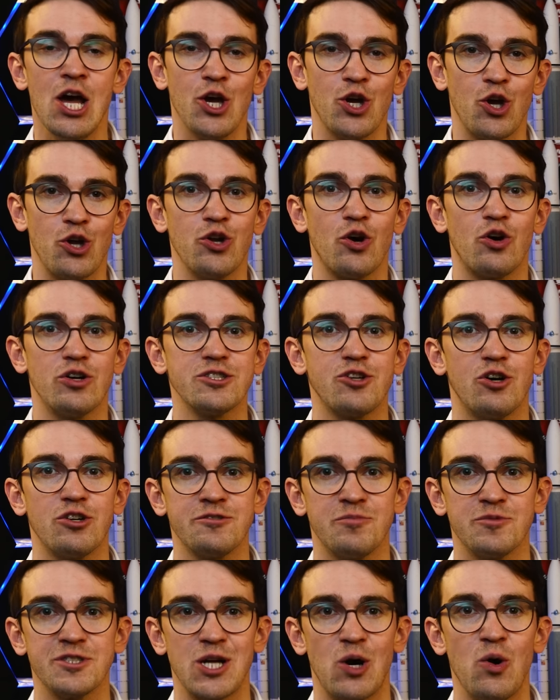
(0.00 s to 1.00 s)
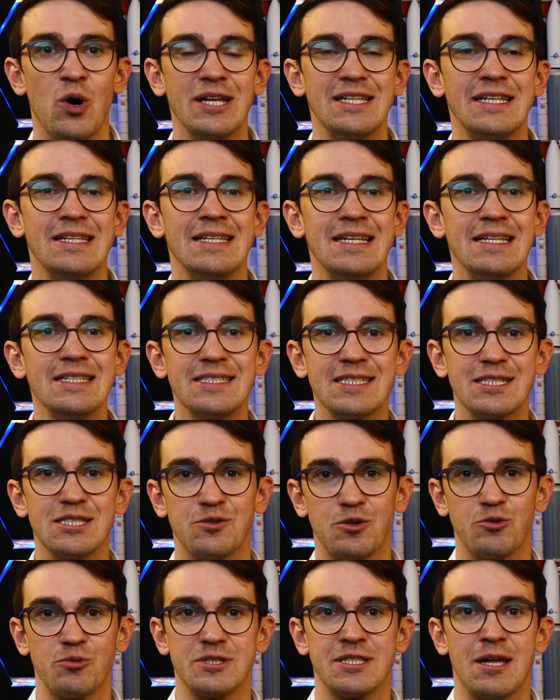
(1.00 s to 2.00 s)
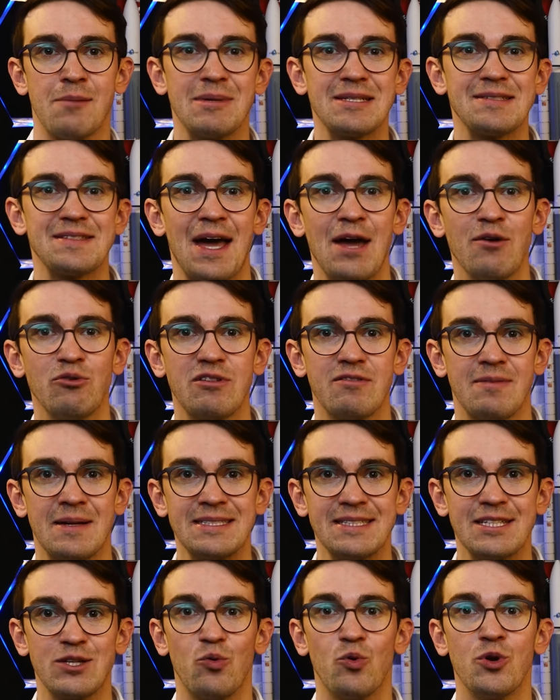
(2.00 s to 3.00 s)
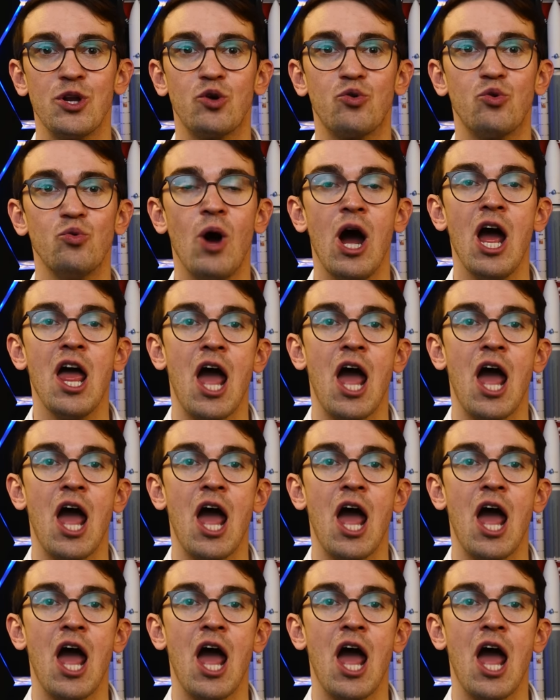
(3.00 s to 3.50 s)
könnte Roskosmos auch die nächste Soyuz MS-23 ohne Crew